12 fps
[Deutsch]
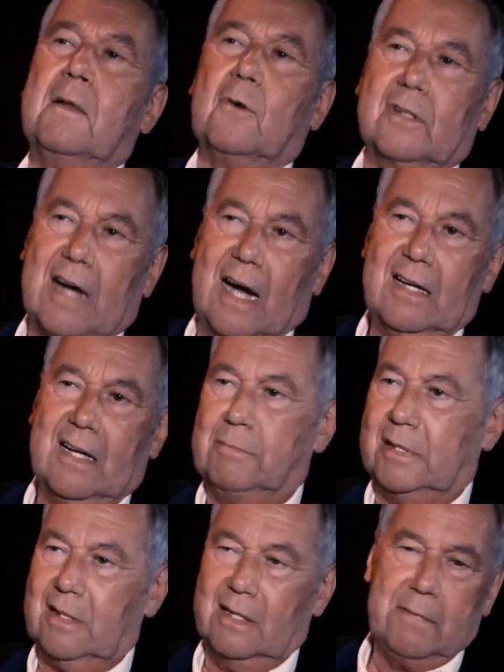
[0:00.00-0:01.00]
Und Keiler,
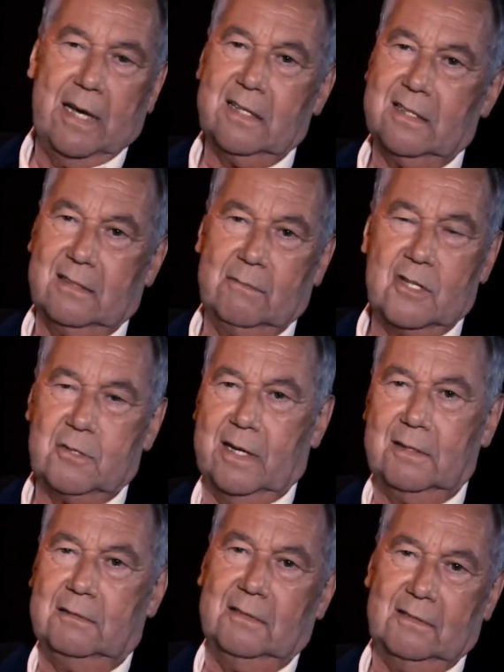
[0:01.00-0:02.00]
bitte ein männliches
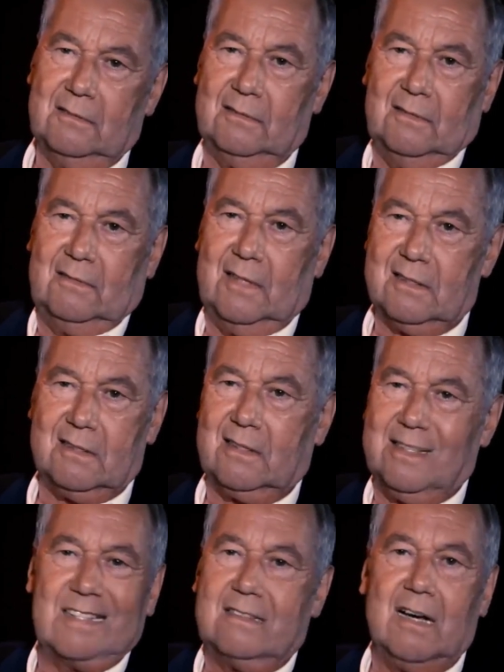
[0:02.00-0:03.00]
Wildschwein, das
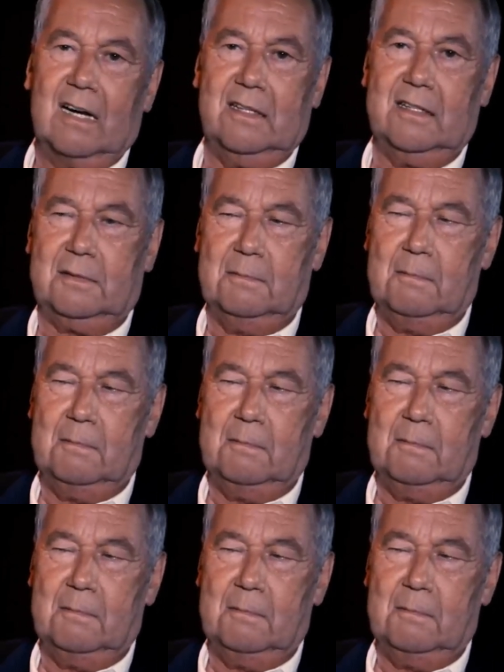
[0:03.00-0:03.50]
geht gar nicht.